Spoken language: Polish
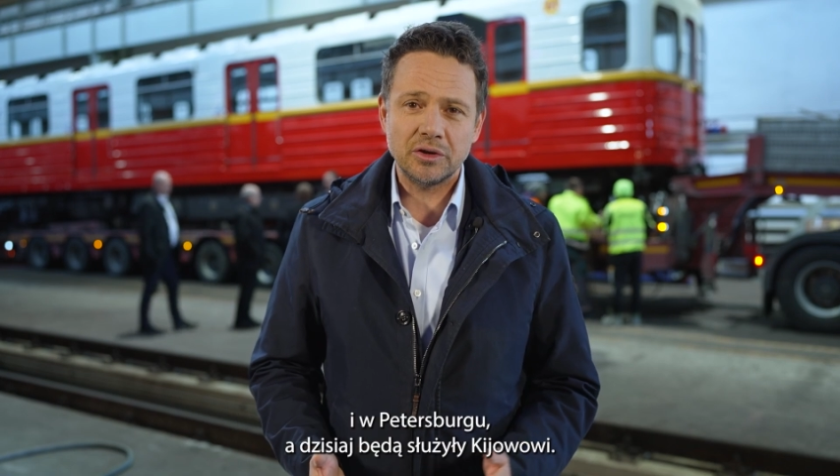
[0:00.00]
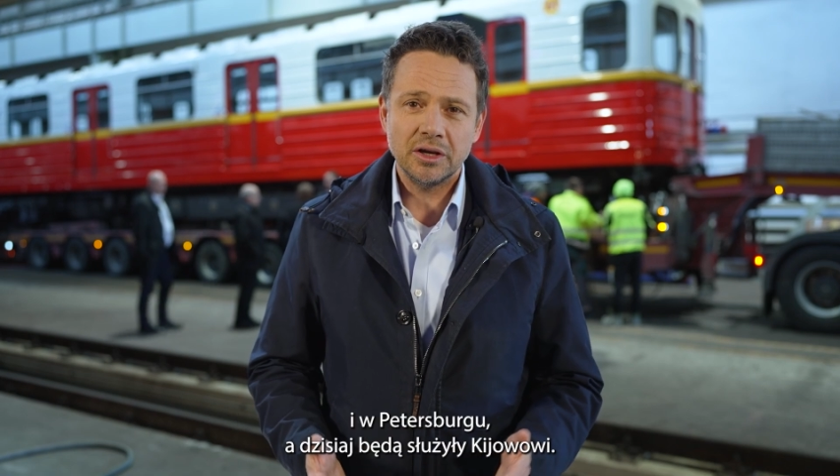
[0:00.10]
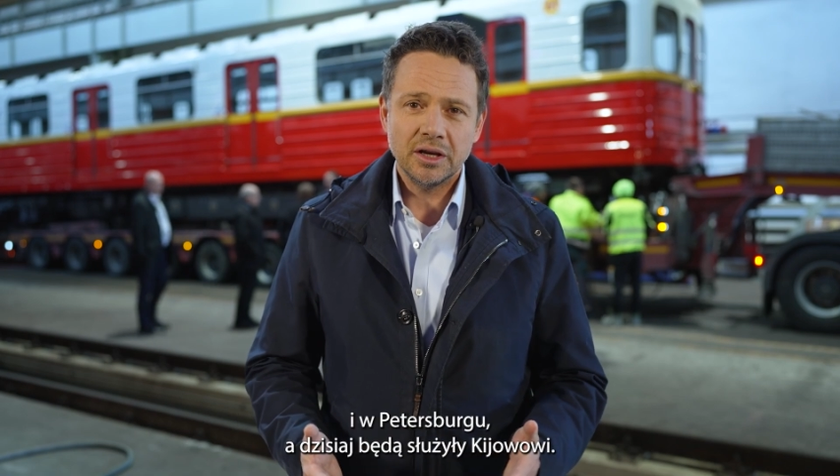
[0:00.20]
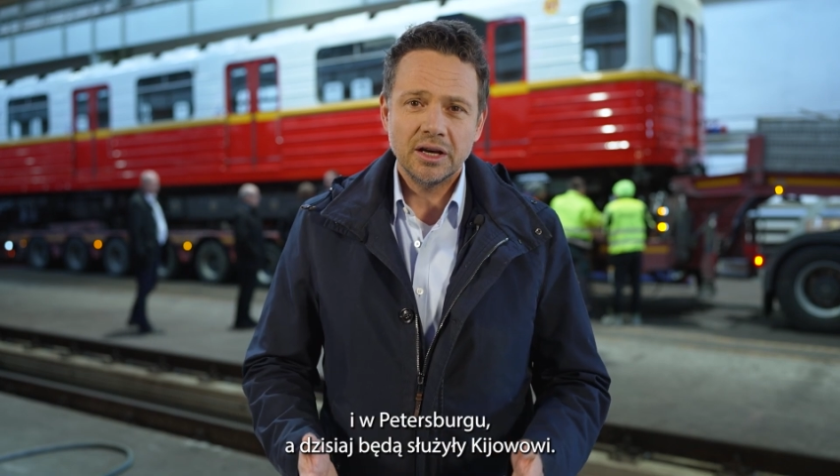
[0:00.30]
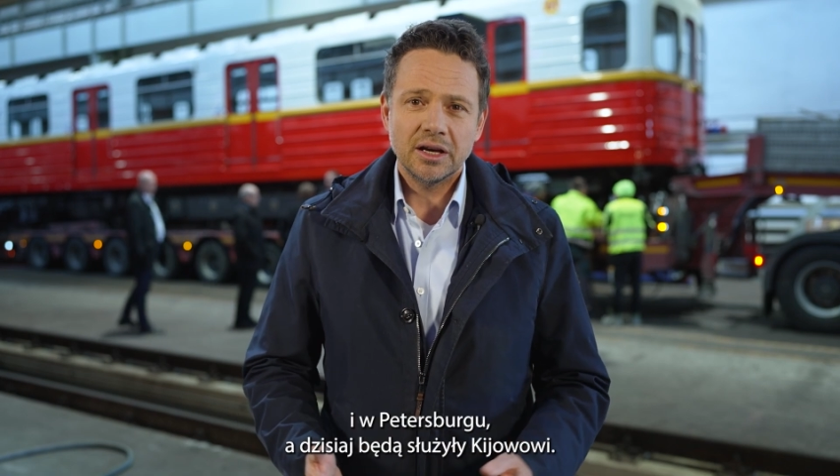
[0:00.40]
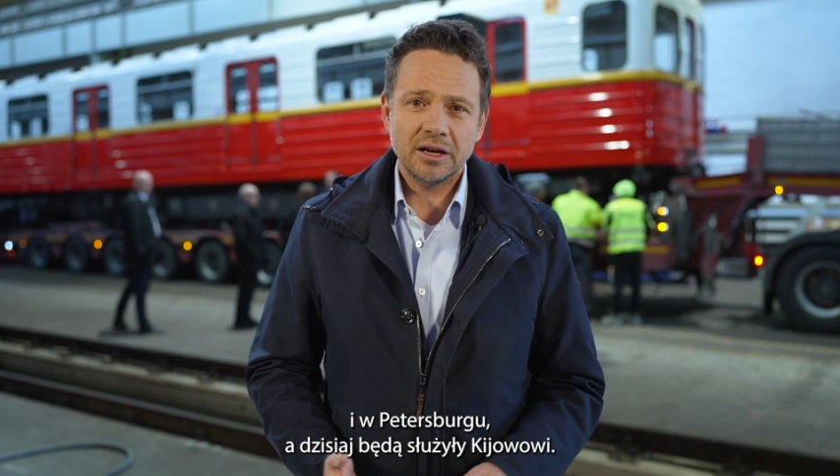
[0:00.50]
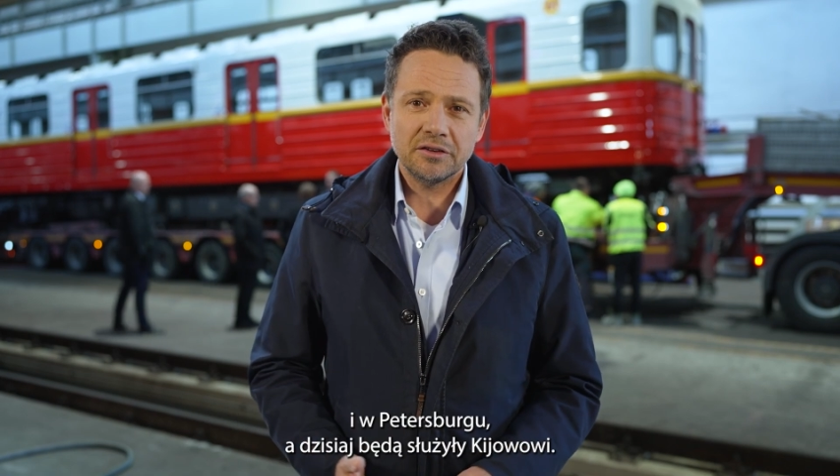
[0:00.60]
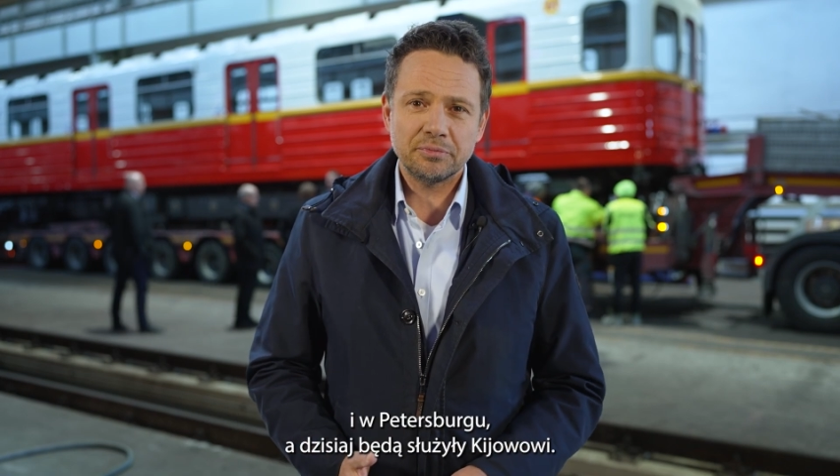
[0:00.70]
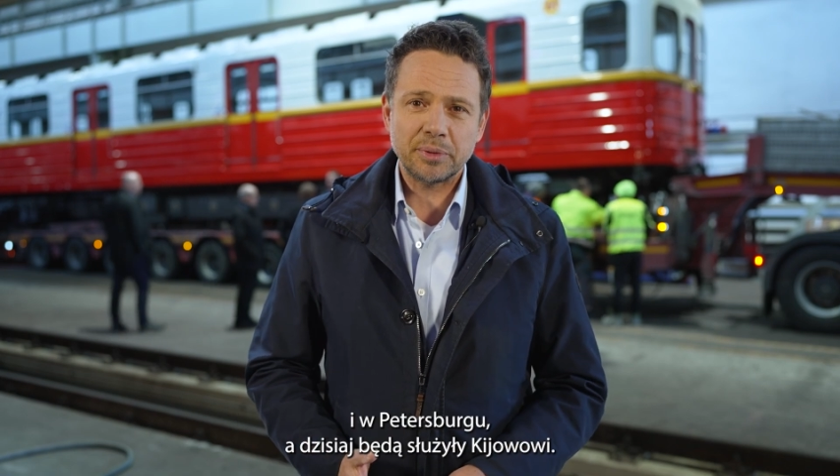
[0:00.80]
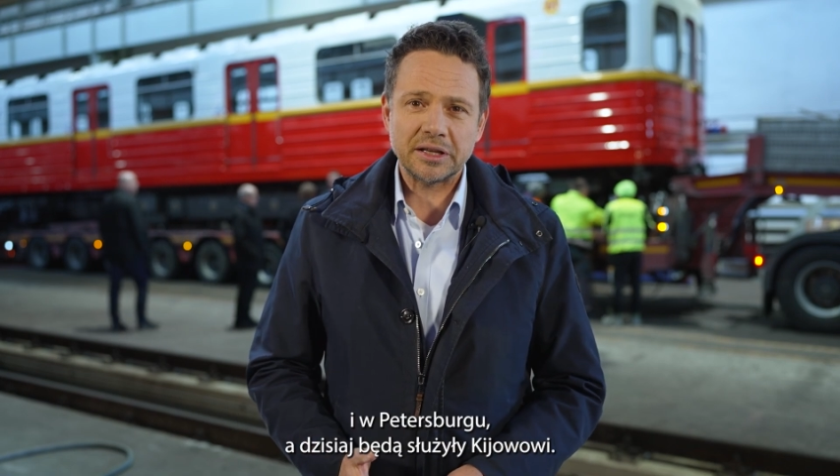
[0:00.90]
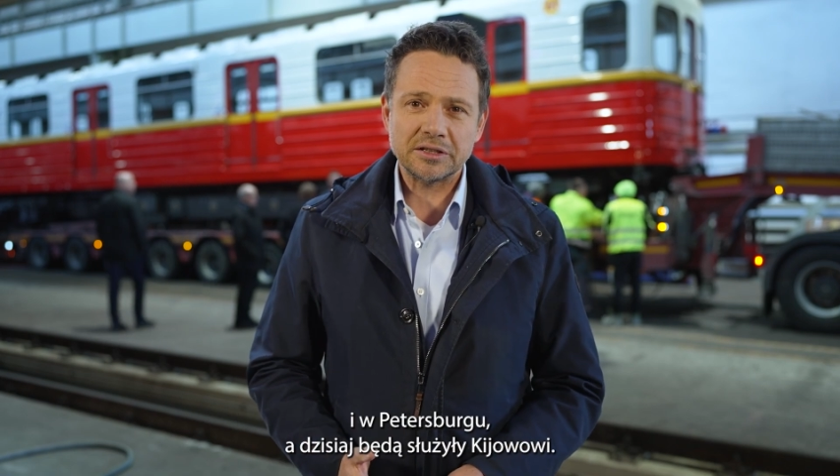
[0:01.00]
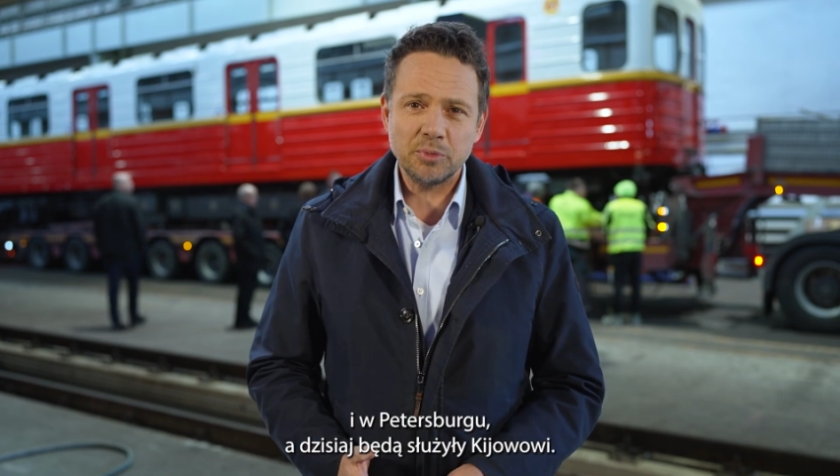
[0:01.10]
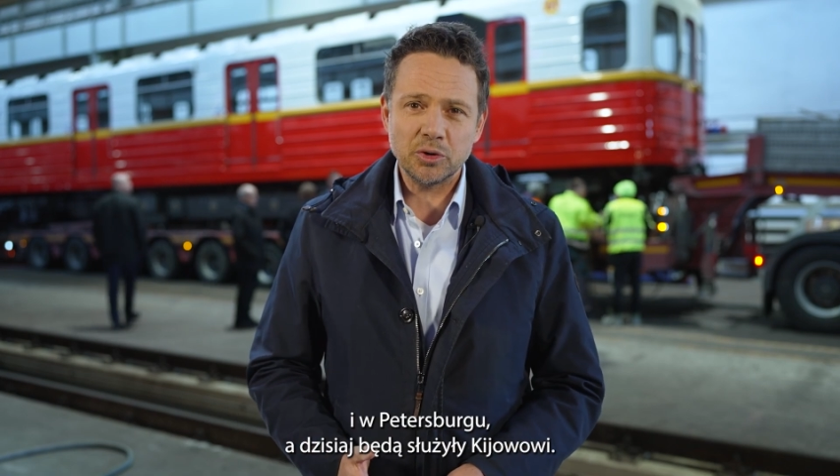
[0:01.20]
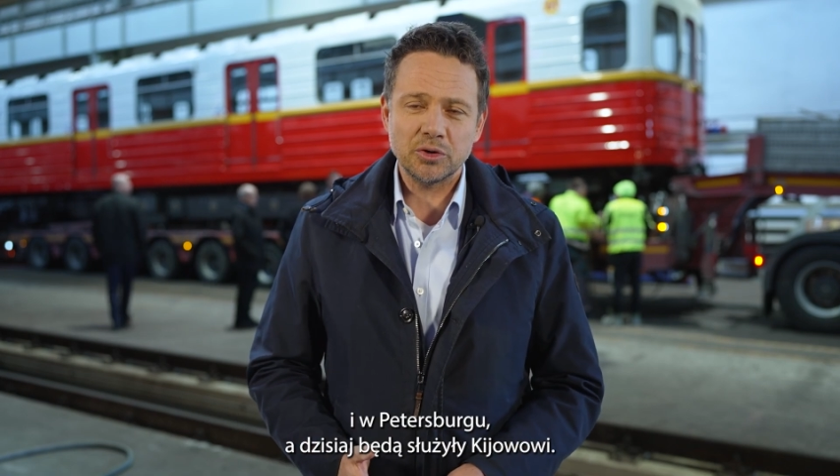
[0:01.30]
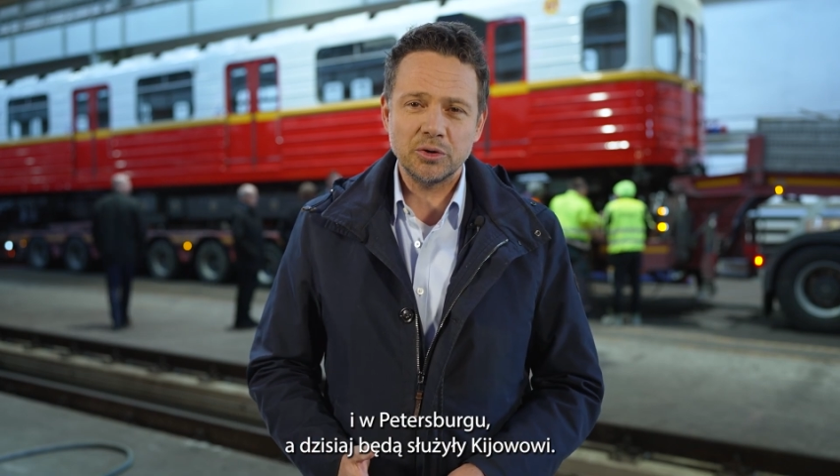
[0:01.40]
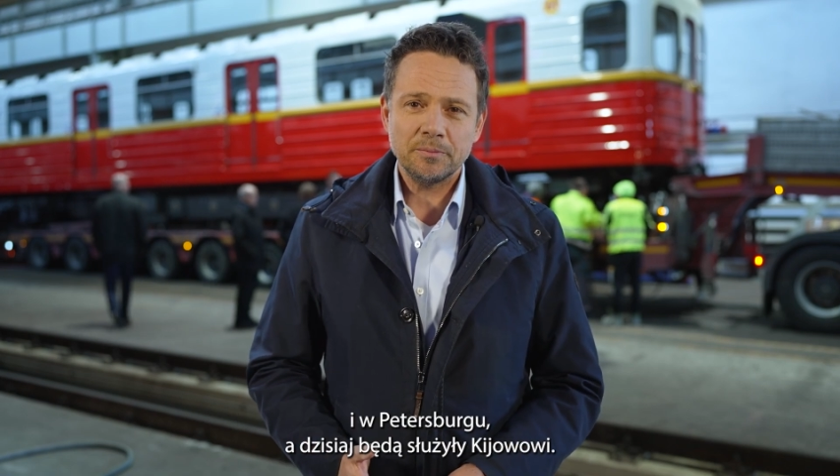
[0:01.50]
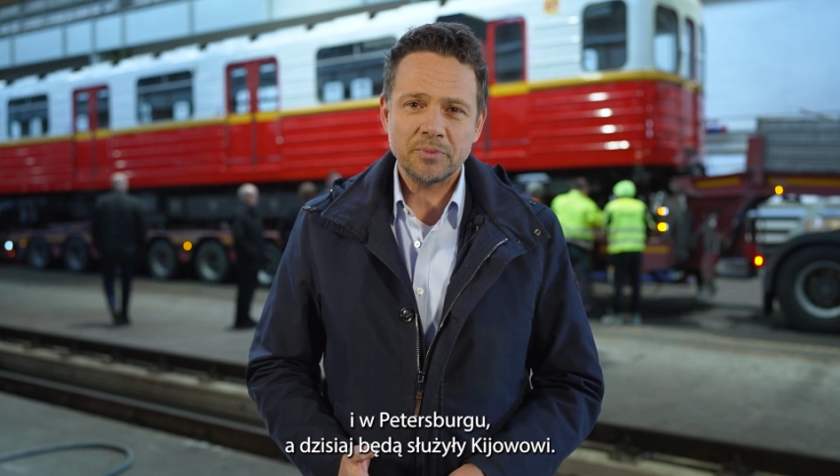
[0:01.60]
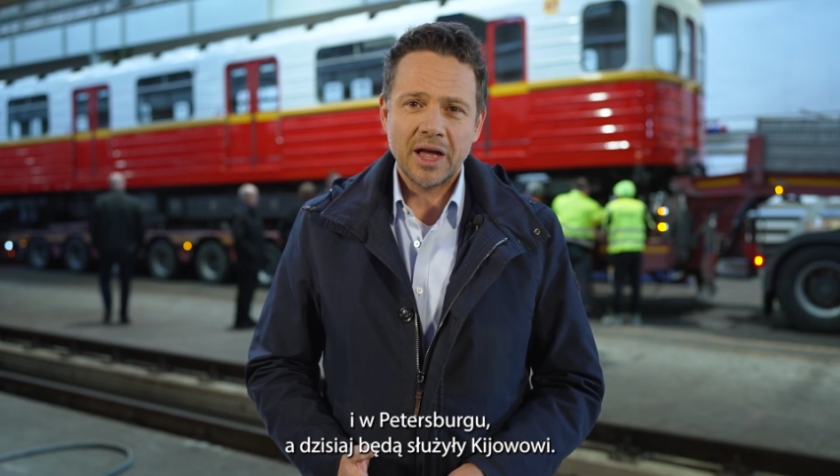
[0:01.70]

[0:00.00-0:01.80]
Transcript: i w Petersburgu,